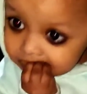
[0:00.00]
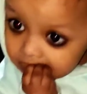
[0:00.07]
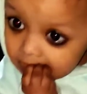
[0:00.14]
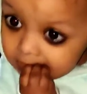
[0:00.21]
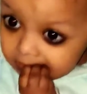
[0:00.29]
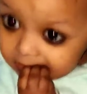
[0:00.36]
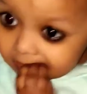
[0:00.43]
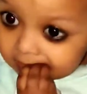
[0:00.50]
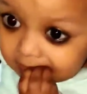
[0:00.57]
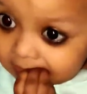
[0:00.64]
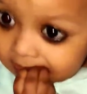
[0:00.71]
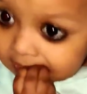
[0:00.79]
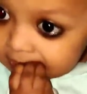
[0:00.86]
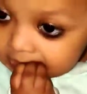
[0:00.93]
जल्दी बताओ
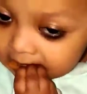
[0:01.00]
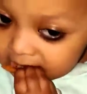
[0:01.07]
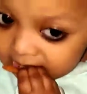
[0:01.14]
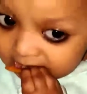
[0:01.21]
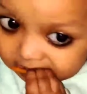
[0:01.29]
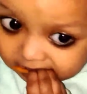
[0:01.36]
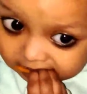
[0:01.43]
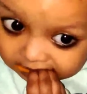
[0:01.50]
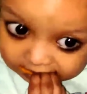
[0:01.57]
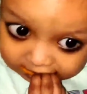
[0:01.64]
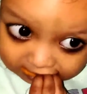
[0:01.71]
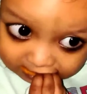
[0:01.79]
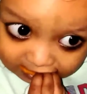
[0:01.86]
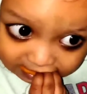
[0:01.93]
मैगी कहाँ है
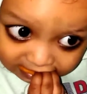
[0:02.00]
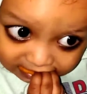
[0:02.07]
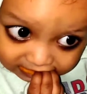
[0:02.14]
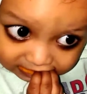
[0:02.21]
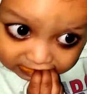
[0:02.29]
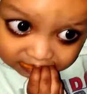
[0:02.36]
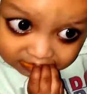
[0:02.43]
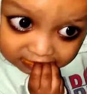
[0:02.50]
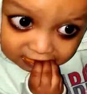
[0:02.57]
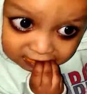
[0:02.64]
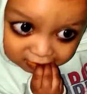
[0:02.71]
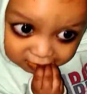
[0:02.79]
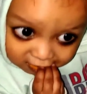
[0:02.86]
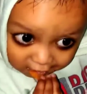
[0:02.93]
मैगी
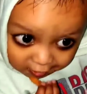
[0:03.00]
कहाँ